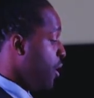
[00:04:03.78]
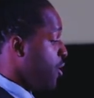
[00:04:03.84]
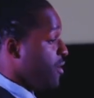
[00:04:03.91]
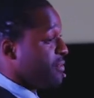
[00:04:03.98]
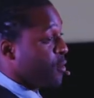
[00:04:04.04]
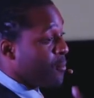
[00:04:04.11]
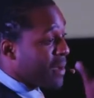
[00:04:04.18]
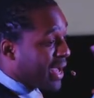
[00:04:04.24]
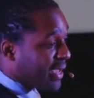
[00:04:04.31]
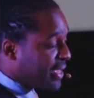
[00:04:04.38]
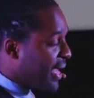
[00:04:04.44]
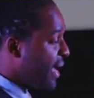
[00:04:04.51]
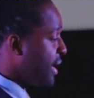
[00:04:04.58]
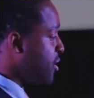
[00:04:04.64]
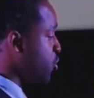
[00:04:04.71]
euh, un
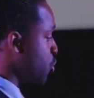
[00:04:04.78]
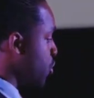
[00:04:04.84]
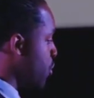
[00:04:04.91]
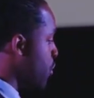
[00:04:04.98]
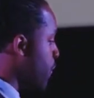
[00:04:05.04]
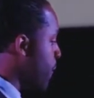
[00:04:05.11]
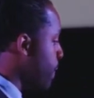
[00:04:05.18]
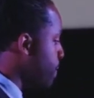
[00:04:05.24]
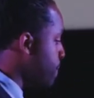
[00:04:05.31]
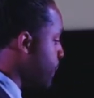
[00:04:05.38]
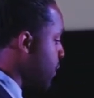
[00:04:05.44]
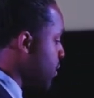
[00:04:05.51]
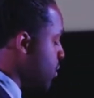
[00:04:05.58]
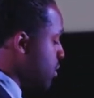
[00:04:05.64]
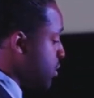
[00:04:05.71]
mariage, euh,
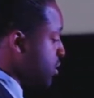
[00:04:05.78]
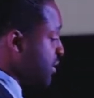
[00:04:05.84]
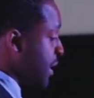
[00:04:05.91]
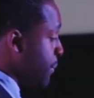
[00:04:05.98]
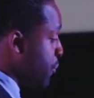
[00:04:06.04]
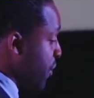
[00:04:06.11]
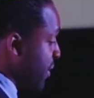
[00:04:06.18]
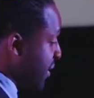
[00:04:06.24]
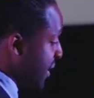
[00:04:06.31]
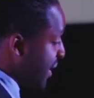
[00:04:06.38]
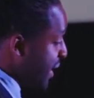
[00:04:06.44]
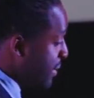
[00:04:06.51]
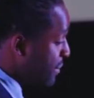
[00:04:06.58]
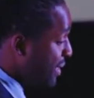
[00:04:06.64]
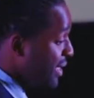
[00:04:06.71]
euh, ça peut être
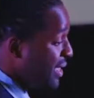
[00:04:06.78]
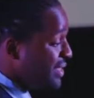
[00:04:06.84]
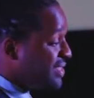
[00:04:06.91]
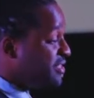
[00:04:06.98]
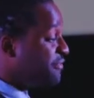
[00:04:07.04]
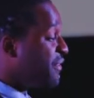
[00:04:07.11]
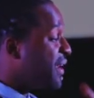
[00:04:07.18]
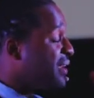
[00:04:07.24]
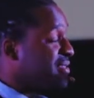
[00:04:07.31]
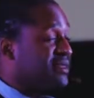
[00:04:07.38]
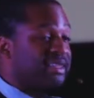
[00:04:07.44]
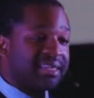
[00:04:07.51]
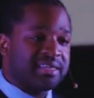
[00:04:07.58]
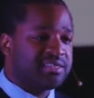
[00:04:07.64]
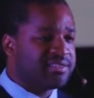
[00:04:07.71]
également différentes
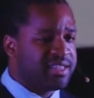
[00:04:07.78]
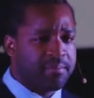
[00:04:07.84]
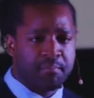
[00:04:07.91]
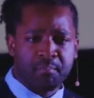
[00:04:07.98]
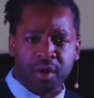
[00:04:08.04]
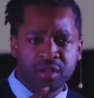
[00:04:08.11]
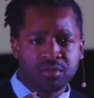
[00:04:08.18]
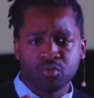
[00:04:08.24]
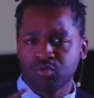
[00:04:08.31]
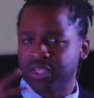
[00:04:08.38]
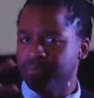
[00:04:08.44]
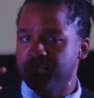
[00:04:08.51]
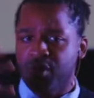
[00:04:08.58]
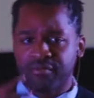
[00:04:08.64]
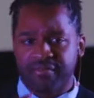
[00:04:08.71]
crises, des bonnes ou des
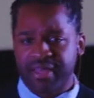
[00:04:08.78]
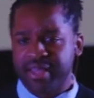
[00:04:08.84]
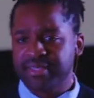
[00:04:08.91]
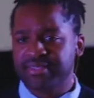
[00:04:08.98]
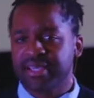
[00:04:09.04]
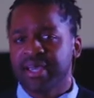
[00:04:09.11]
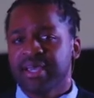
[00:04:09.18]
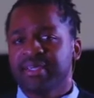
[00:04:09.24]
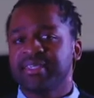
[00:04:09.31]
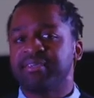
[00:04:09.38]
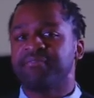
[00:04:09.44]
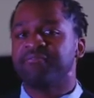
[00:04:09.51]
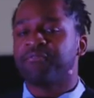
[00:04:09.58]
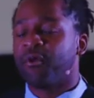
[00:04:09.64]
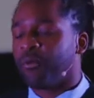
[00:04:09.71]
mauvaises, qui
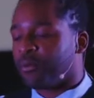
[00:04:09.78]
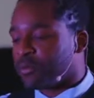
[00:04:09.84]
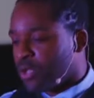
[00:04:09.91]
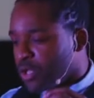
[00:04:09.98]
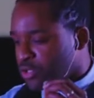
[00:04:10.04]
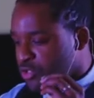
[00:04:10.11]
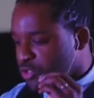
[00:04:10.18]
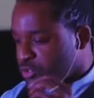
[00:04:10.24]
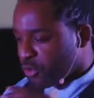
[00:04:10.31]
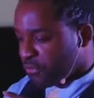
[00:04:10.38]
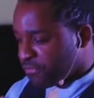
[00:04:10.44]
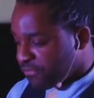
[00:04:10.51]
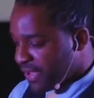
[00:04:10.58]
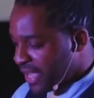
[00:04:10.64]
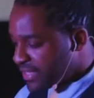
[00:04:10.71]
font
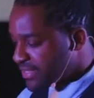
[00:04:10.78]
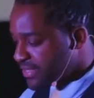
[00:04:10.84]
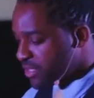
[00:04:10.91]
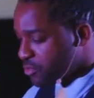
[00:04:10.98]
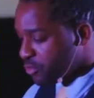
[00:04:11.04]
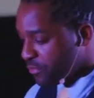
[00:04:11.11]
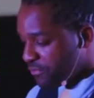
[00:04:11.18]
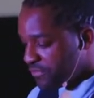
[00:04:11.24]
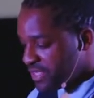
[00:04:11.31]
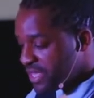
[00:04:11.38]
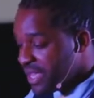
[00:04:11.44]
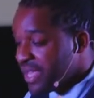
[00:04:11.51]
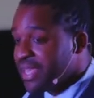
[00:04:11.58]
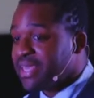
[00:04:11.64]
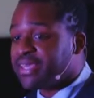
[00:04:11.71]
surface dans nos vies
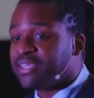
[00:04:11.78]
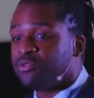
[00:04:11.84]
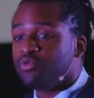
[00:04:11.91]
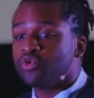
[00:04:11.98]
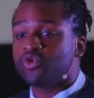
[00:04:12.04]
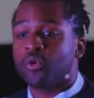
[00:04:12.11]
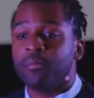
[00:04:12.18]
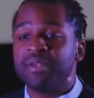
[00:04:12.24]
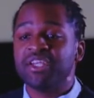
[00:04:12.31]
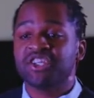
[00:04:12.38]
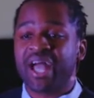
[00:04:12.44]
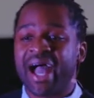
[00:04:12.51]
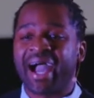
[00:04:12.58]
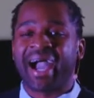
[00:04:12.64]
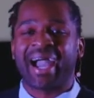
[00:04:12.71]
et qui nous obligent
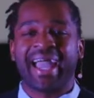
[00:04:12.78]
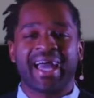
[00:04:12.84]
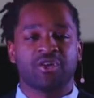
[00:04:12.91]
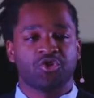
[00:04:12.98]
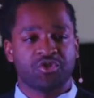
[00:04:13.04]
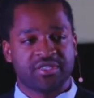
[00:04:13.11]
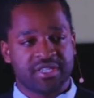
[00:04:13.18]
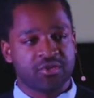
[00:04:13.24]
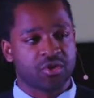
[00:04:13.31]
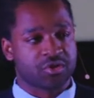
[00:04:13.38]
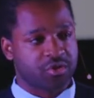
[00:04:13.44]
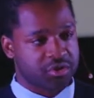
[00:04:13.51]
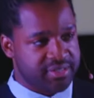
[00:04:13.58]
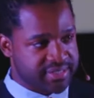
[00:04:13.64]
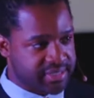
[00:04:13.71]
à réajuster
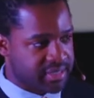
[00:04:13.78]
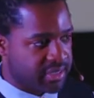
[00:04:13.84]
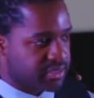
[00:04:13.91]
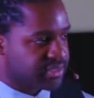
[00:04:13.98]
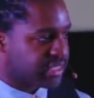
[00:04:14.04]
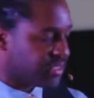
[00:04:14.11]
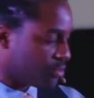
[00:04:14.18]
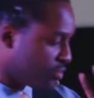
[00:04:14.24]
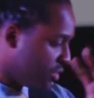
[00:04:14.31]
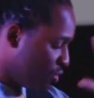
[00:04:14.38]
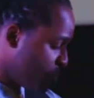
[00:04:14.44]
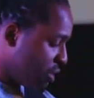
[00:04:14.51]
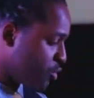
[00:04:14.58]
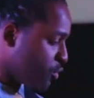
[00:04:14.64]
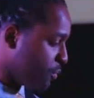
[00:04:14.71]
notre tir. Ça, c'est une
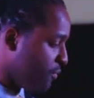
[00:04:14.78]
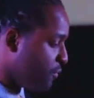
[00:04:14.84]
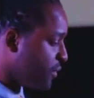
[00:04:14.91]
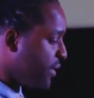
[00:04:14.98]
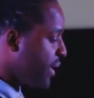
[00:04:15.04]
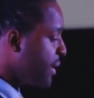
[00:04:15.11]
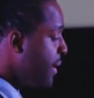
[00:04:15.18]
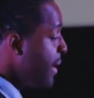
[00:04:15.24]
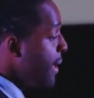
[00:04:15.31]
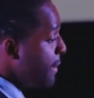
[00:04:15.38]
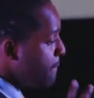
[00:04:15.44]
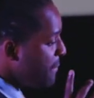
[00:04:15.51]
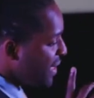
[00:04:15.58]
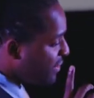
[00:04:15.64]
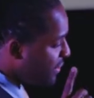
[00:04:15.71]
situation pivotale.
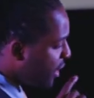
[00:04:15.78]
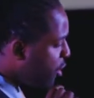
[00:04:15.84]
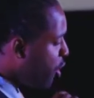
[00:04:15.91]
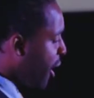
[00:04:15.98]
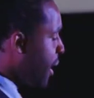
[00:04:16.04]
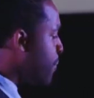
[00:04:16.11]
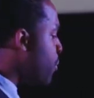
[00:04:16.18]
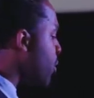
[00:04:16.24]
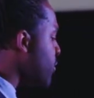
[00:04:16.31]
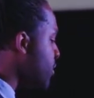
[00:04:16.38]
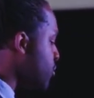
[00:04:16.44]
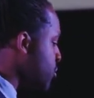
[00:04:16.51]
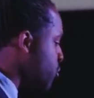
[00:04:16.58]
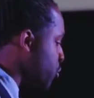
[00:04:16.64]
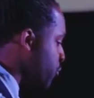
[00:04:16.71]
Maintenant, le rapport dans
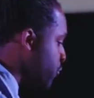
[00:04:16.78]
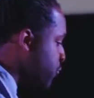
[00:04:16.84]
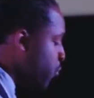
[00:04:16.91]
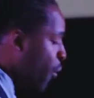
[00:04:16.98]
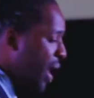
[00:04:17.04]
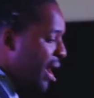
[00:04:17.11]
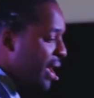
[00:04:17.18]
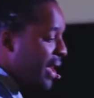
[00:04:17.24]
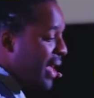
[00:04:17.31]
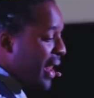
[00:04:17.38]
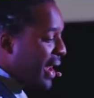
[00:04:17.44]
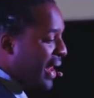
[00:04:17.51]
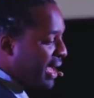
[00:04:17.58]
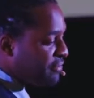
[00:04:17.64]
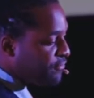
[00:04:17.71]
notre foi,
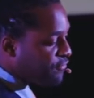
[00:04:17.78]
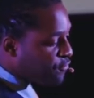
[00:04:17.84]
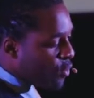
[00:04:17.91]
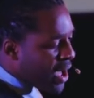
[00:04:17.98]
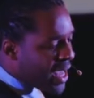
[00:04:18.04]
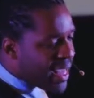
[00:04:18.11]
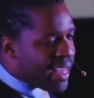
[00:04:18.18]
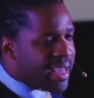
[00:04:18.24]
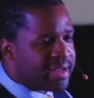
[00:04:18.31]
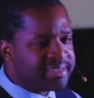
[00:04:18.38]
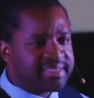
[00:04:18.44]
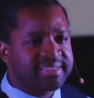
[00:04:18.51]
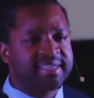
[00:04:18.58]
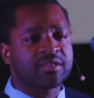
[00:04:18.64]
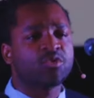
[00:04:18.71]
la foi, elle,
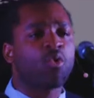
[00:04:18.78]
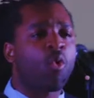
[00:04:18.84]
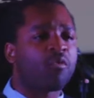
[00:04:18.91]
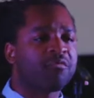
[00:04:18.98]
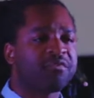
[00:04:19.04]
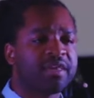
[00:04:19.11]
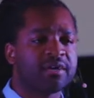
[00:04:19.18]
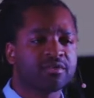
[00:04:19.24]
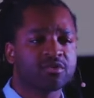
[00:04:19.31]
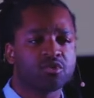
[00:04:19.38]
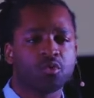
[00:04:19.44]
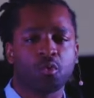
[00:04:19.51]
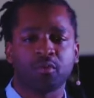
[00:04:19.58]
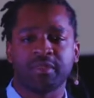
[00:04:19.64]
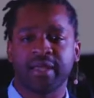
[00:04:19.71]
c'est cette confiance
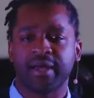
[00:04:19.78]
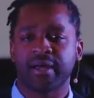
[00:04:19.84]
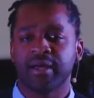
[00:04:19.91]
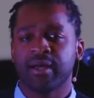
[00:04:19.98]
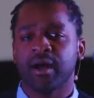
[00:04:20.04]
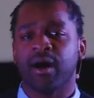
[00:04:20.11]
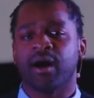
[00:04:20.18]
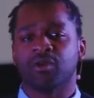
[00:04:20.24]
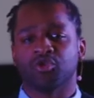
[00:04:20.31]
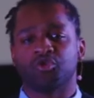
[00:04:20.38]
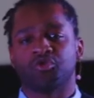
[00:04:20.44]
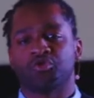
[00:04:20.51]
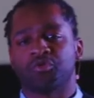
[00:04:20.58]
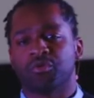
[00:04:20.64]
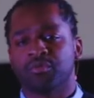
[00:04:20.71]
qu'on a en
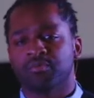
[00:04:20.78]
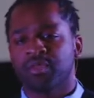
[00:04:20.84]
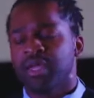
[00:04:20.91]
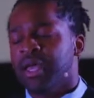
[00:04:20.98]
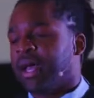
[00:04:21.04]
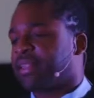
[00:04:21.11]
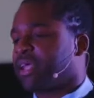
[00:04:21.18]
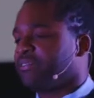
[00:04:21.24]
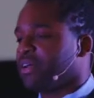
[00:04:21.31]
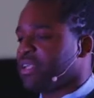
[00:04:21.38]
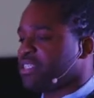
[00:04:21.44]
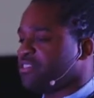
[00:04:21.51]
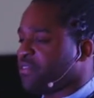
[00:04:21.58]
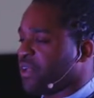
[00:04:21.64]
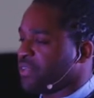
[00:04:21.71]
Dieu à travers les
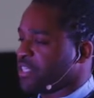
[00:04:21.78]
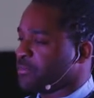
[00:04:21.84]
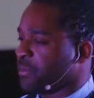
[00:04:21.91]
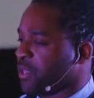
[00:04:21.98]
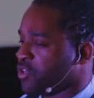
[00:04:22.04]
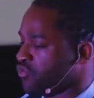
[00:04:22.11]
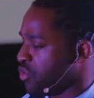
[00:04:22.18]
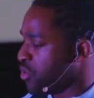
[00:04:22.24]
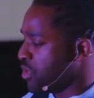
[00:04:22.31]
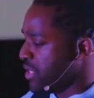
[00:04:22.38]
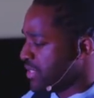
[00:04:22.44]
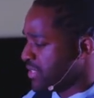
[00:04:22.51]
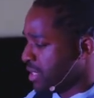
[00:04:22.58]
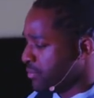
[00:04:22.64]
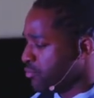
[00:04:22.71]
différentes expériences. Je donne un
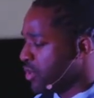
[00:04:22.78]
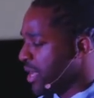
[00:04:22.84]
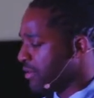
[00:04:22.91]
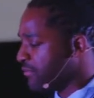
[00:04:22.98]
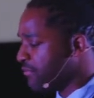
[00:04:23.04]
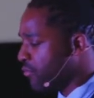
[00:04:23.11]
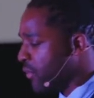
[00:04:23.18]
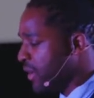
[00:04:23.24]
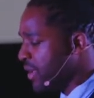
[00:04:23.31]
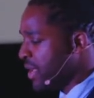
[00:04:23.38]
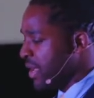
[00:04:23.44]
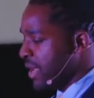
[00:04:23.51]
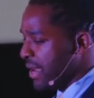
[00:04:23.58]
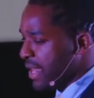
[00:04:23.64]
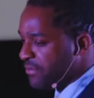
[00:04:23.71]
exemple de la foi.
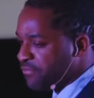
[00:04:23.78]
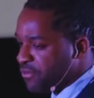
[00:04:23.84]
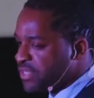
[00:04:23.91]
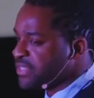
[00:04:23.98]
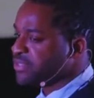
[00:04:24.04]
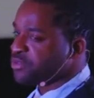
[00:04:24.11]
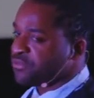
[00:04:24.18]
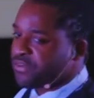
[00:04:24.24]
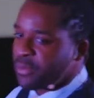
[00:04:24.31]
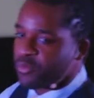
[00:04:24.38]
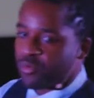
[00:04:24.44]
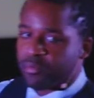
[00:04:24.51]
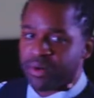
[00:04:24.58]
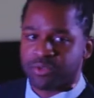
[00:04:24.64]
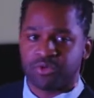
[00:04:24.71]
La foi, c'est ce fameux
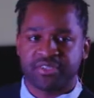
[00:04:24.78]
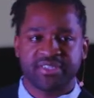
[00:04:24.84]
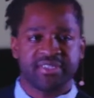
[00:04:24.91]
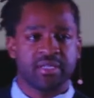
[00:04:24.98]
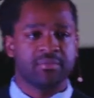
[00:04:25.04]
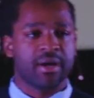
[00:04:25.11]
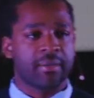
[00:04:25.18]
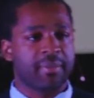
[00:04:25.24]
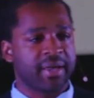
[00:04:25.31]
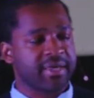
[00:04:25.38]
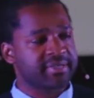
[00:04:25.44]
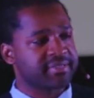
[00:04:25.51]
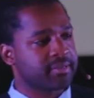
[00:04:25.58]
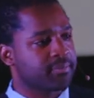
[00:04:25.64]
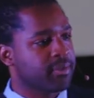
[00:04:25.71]
banc de cinéma, par
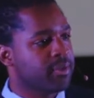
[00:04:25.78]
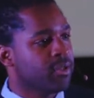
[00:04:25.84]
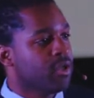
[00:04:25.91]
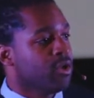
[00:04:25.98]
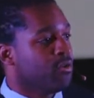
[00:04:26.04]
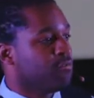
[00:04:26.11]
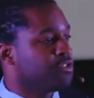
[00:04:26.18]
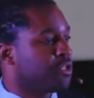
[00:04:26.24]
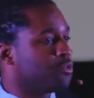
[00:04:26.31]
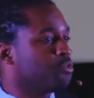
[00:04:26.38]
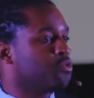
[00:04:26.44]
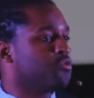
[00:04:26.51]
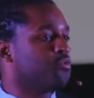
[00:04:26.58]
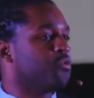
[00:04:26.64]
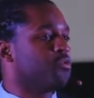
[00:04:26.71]
exemple. Vous êtes
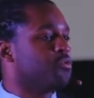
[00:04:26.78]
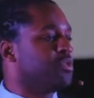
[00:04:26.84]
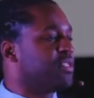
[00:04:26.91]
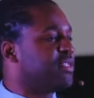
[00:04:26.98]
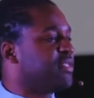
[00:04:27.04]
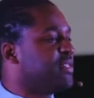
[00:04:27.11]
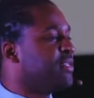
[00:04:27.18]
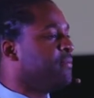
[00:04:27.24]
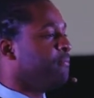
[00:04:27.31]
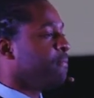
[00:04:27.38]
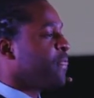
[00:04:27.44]
tous venus ici